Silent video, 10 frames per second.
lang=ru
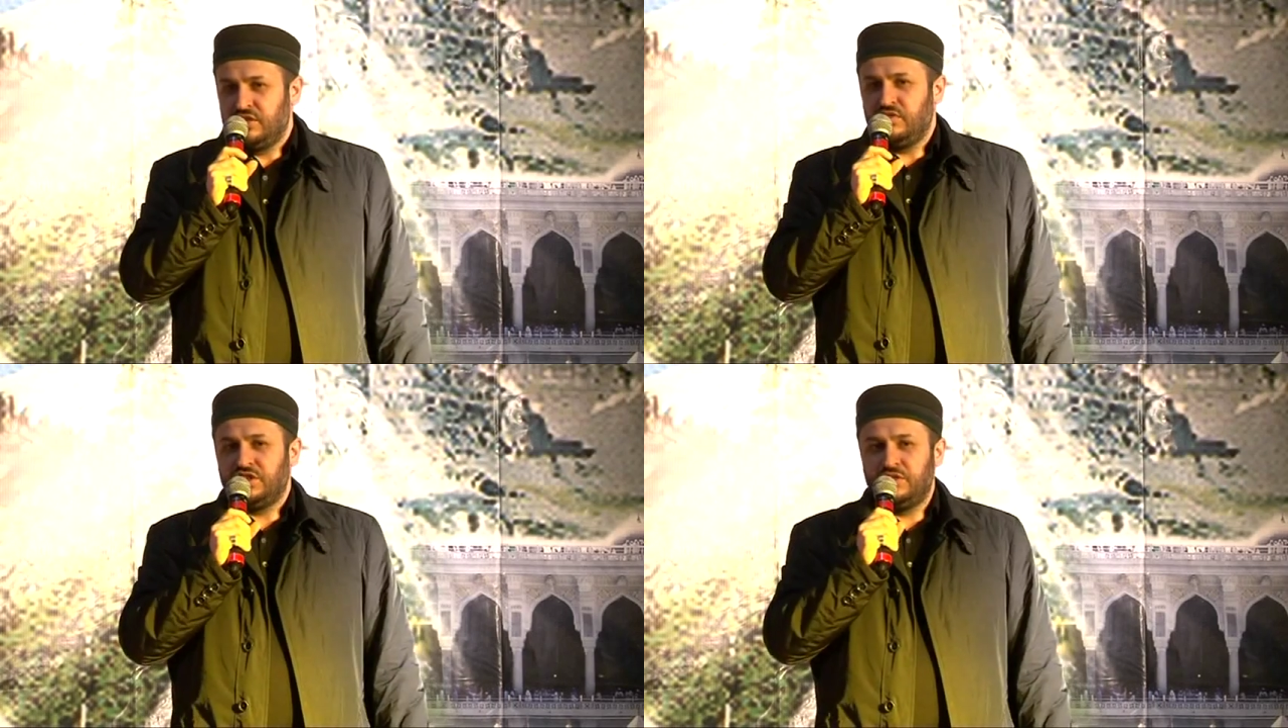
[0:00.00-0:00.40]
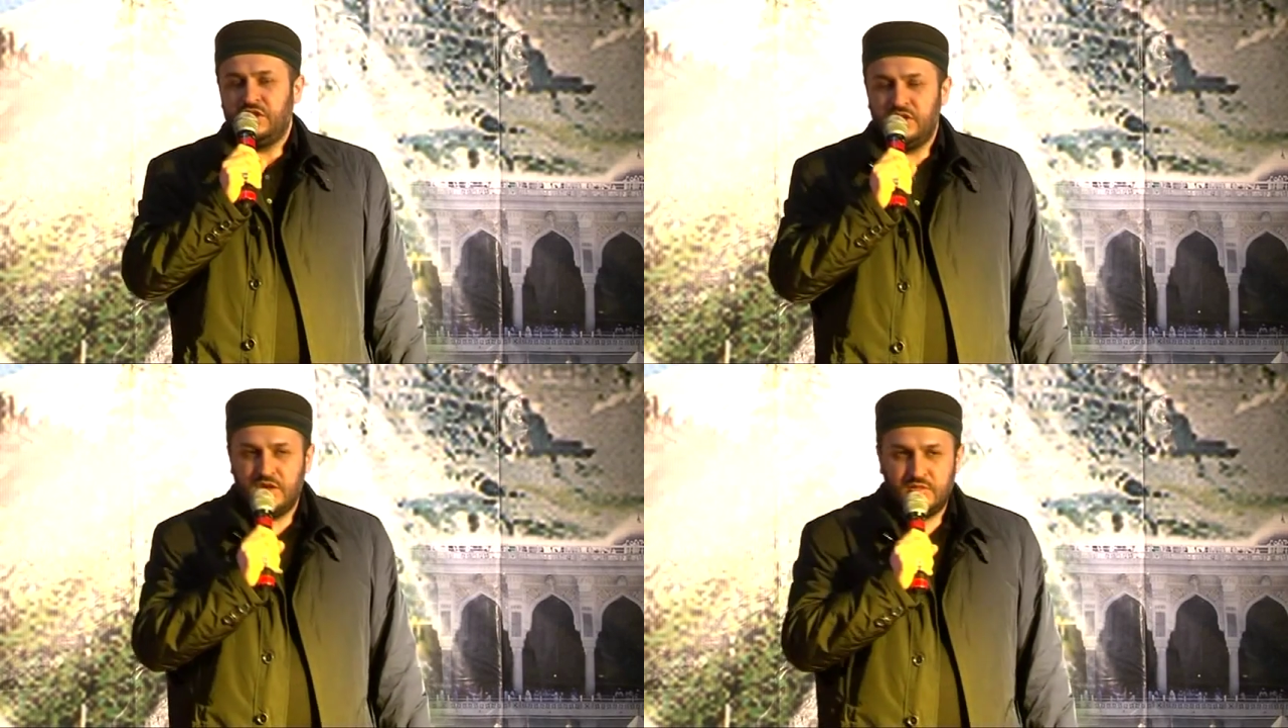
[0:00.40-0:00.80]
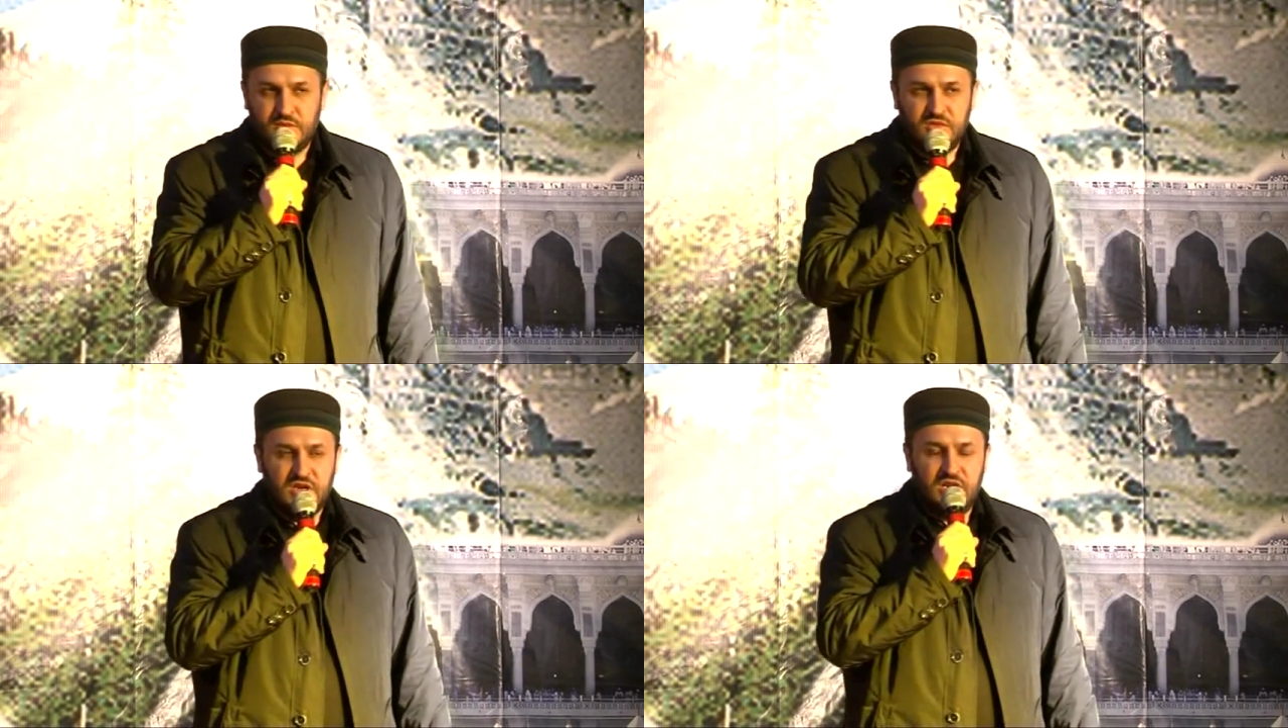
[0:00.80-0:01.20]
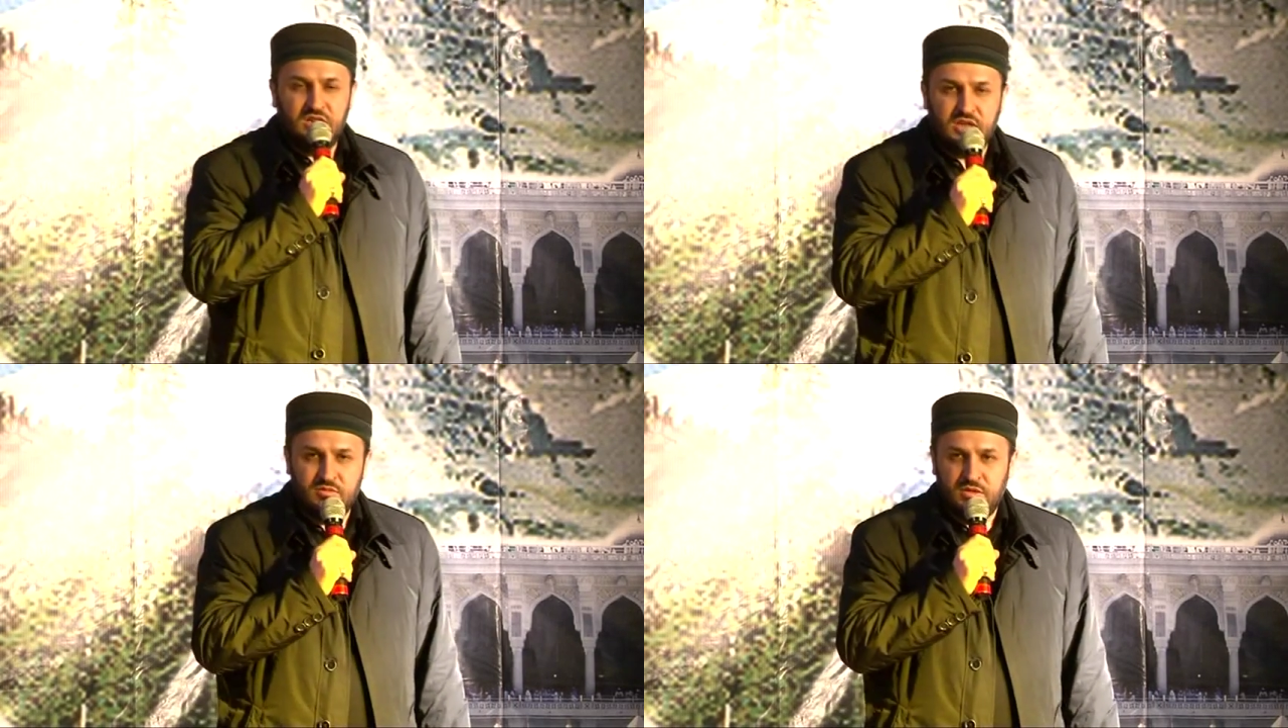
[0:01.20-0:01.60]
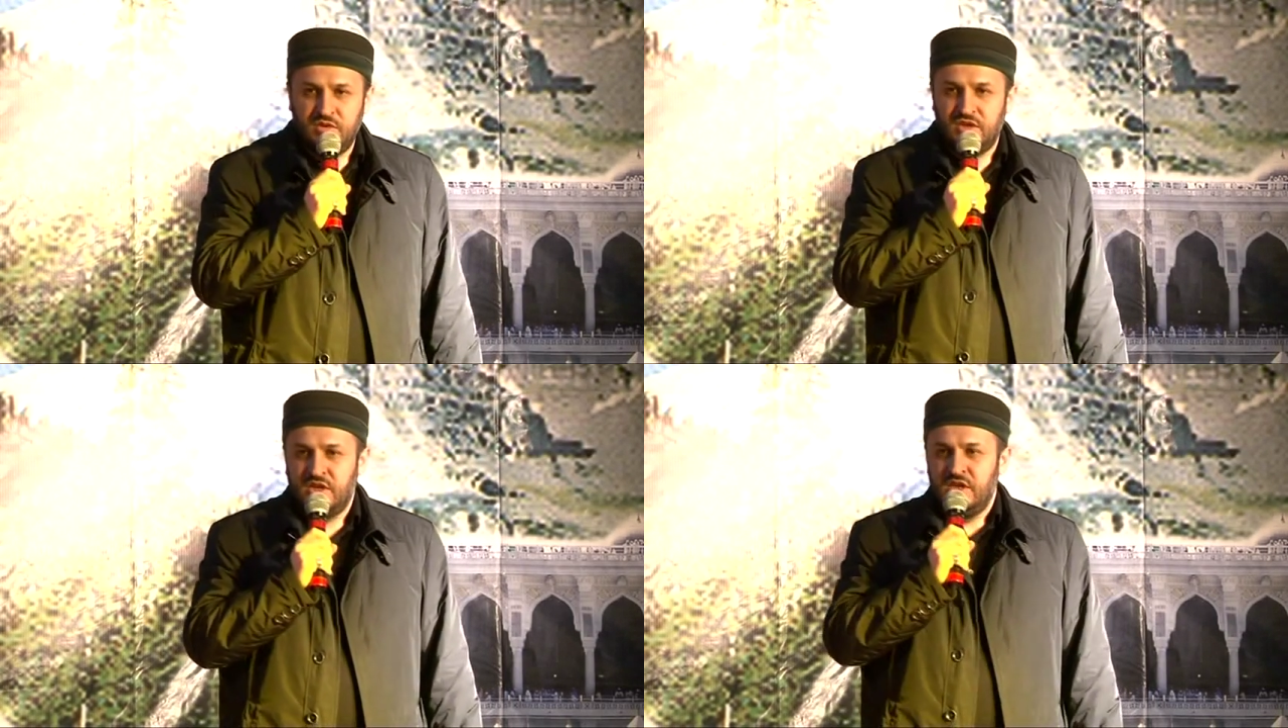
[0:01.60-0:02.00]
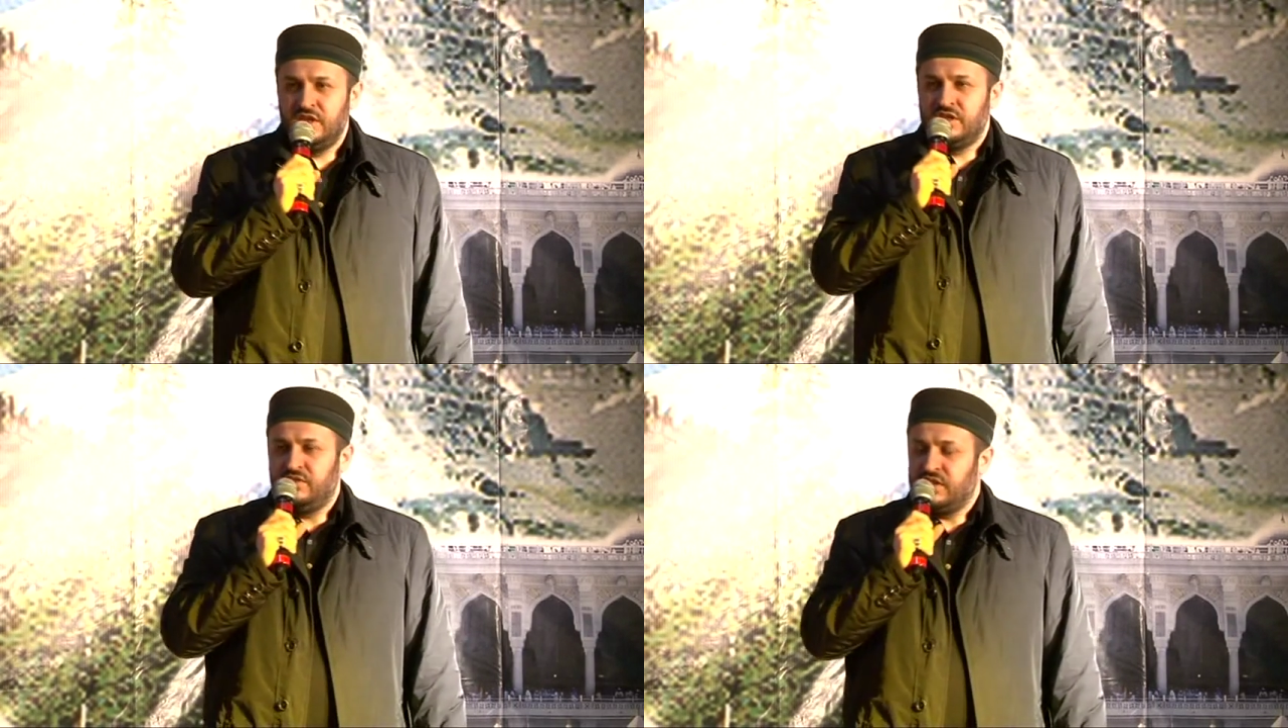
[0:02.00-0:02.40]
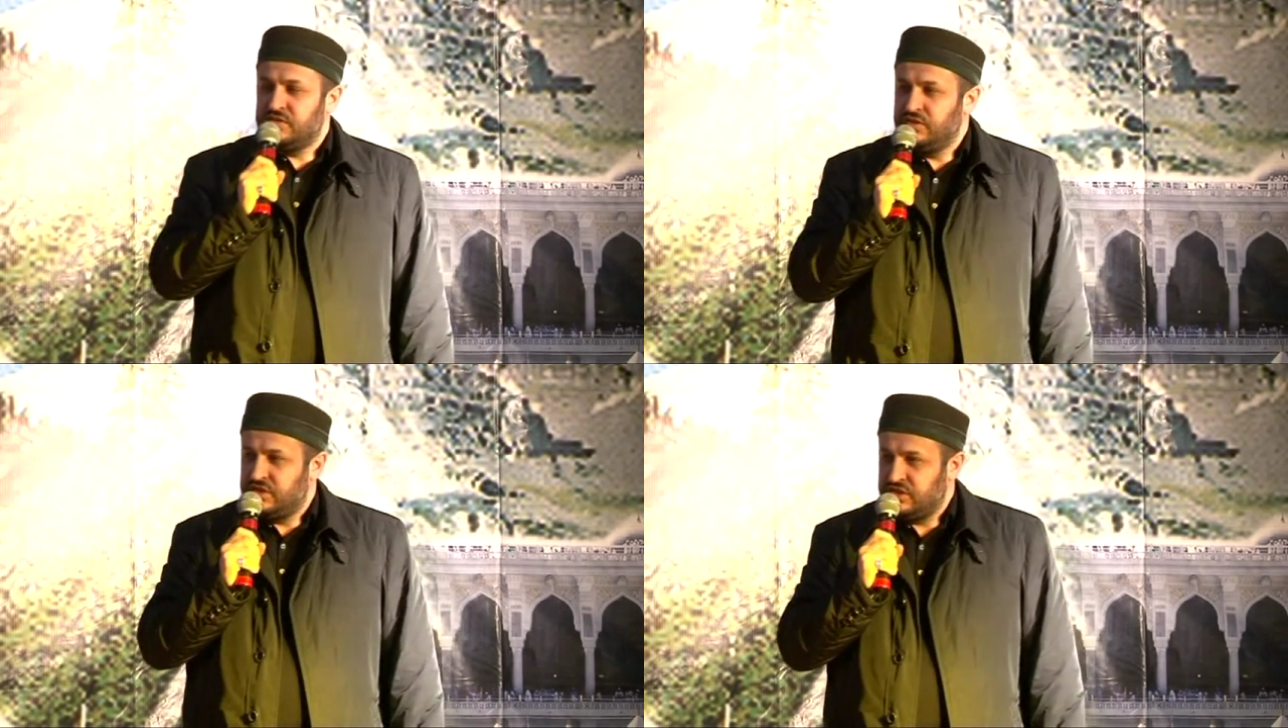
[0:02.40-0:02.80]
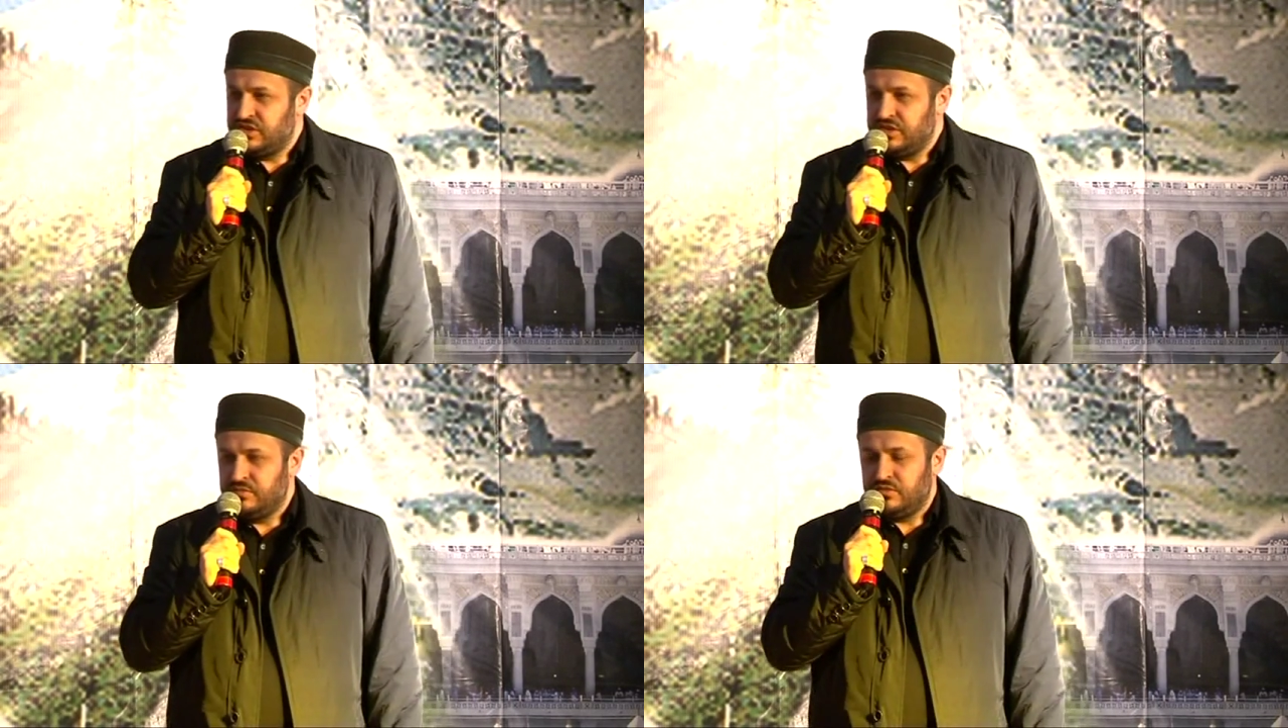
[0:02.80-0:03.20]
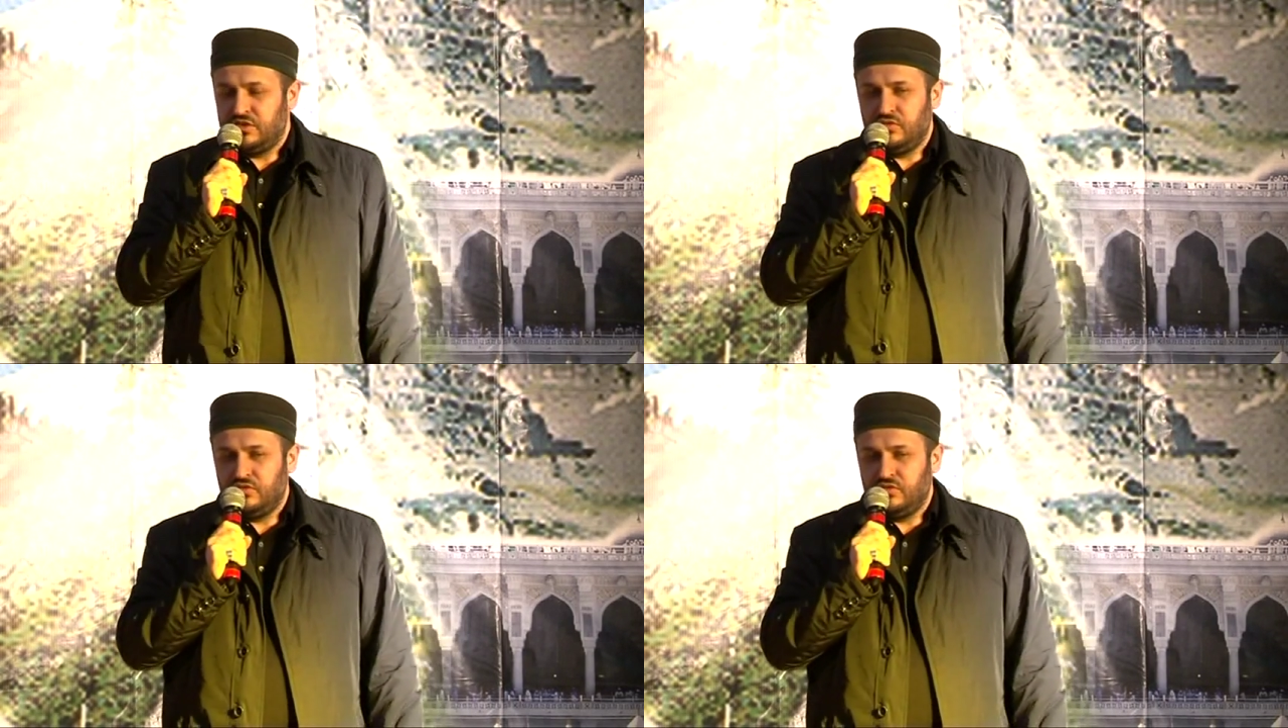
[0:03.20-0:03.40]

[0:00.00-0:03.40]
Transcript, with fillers: с, вашими имамами, алимами, связывайтесь с ним.